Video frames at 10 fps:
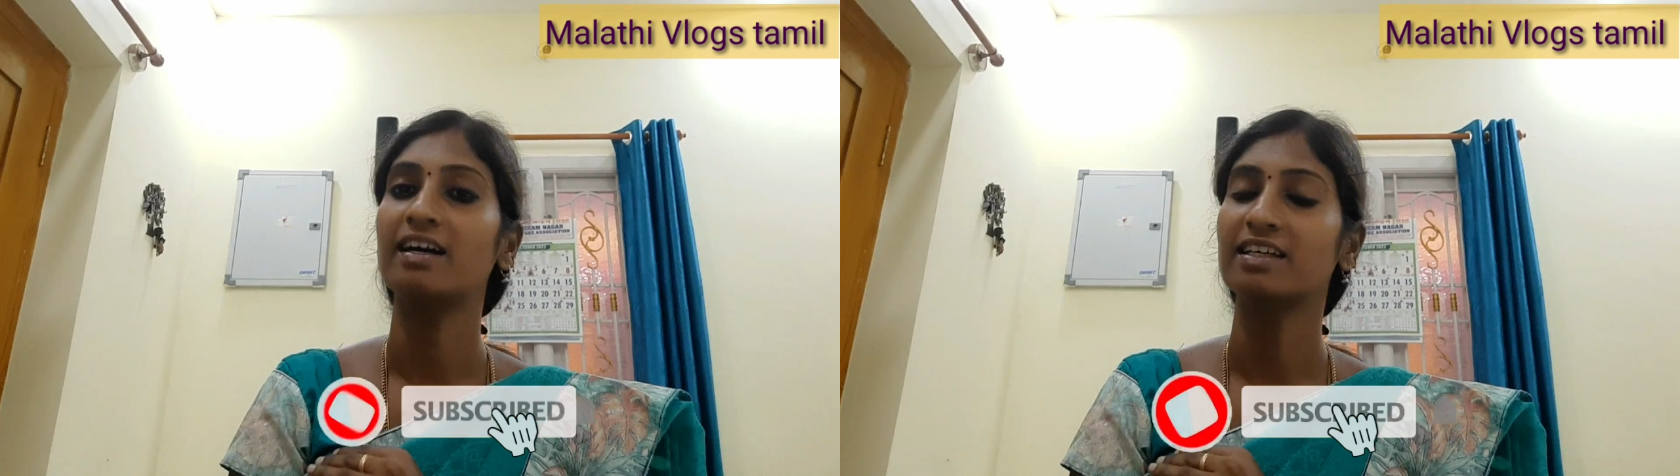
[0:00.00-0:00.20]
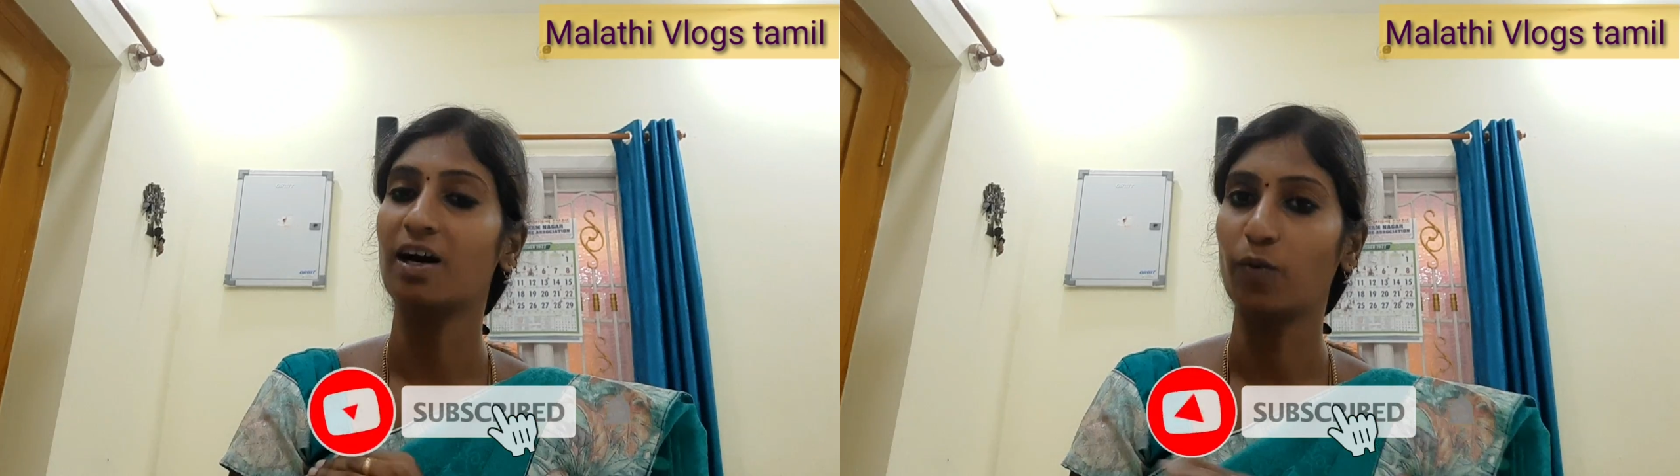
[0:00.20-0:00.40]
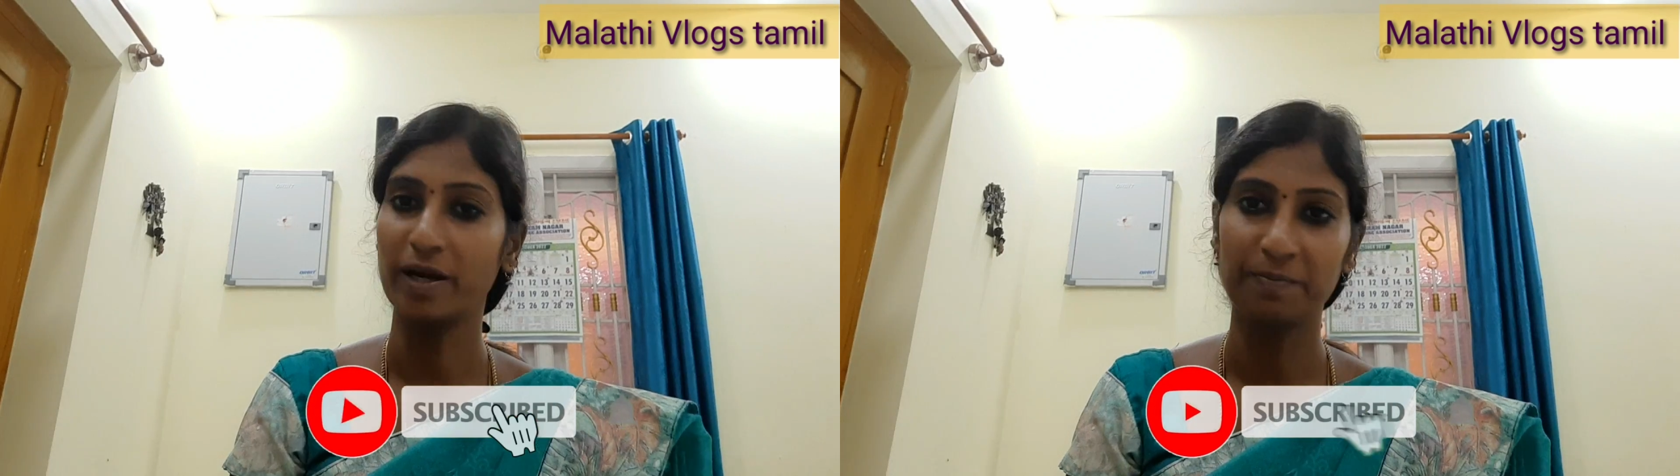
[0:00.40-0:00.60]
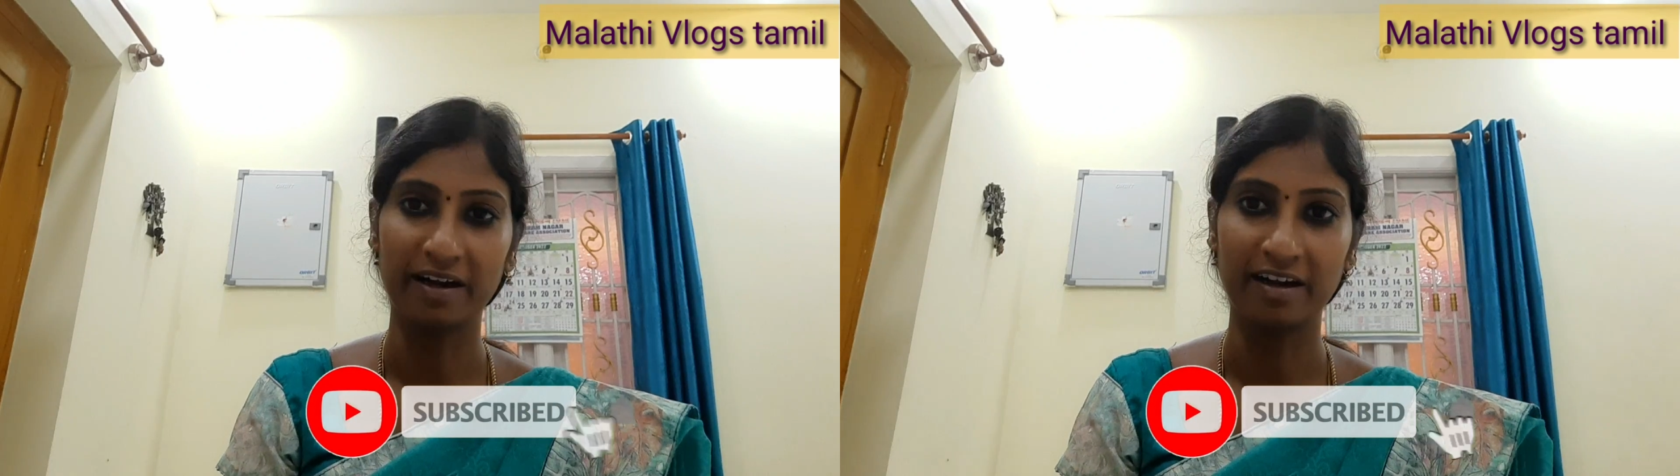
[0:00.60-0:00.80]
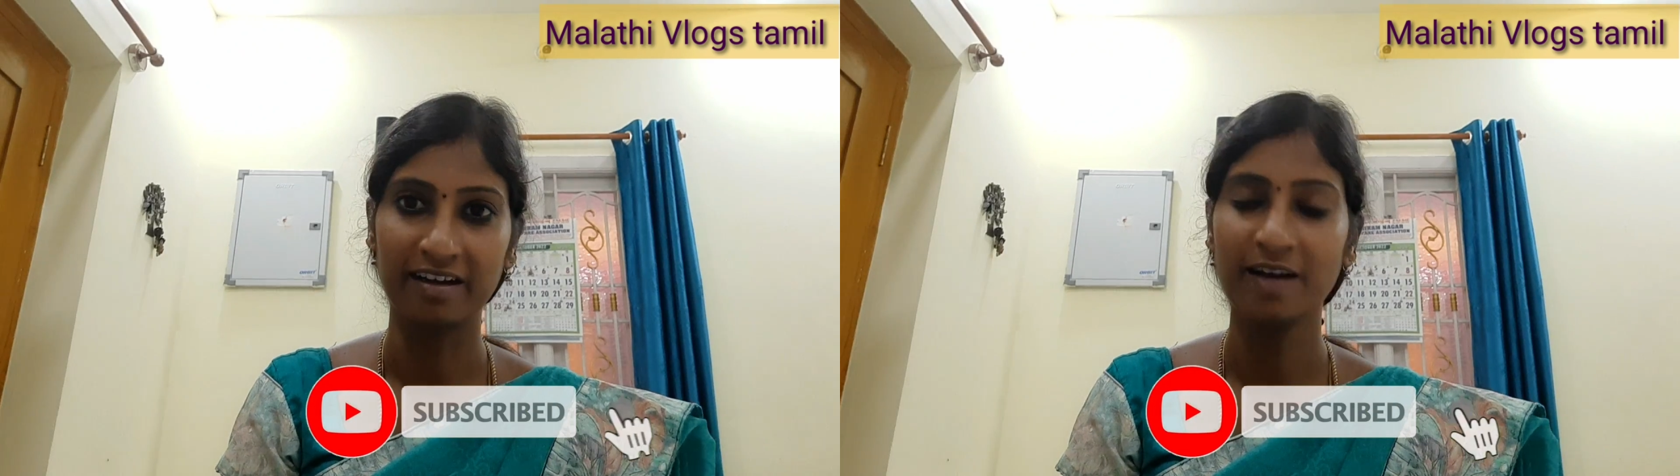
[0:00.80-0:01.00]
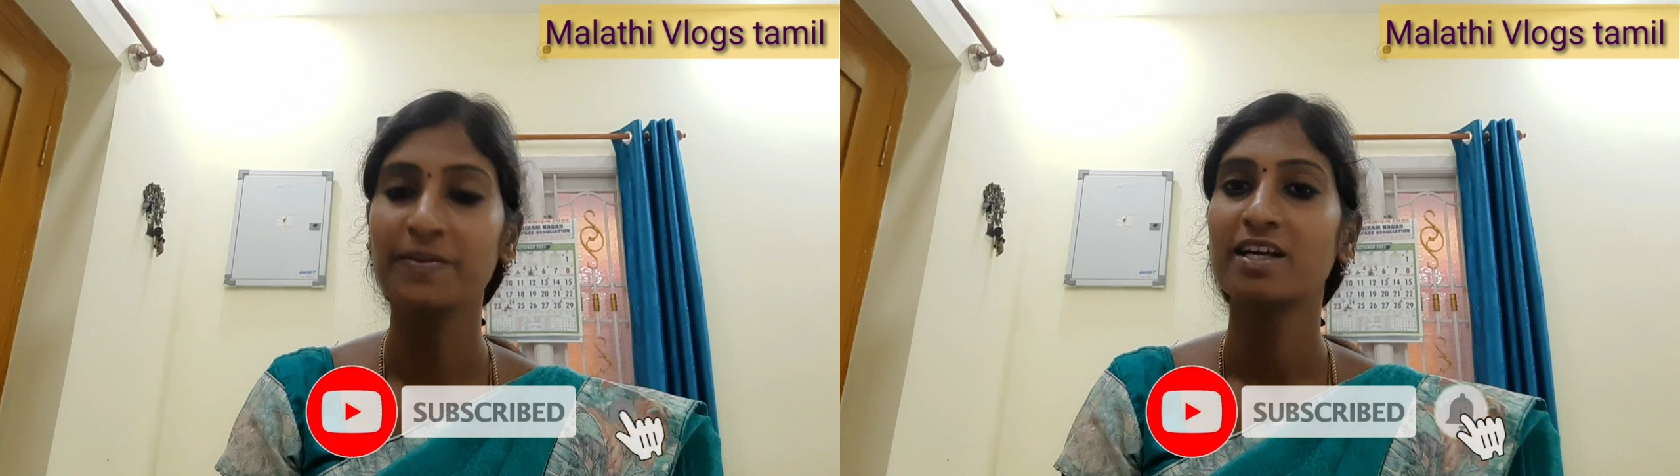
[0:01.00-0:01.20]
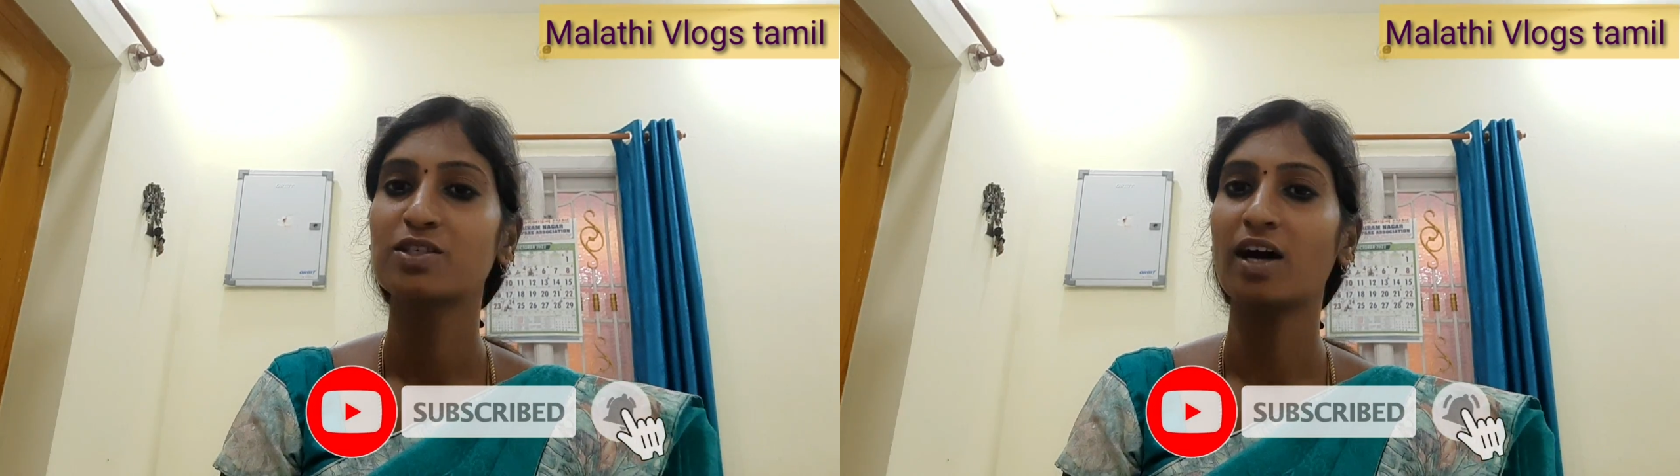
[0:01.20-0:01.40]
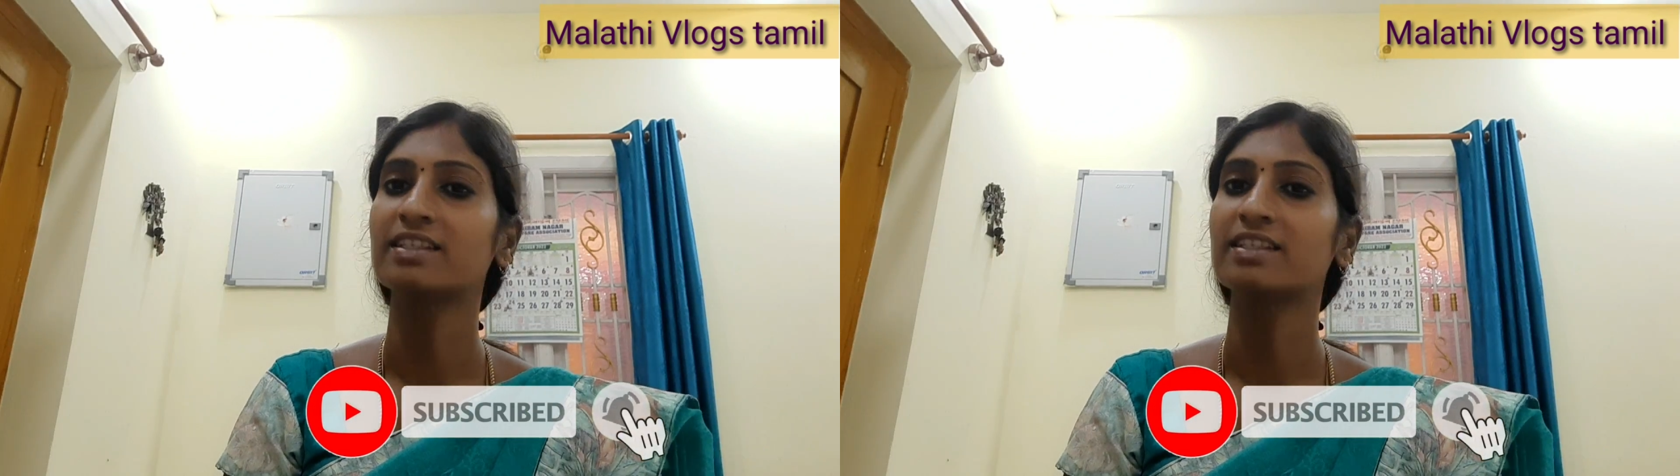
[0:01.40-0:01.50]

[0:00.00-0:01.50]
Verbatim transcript: அதை அவாய்ட் பண்ணிடுங்க ஸோ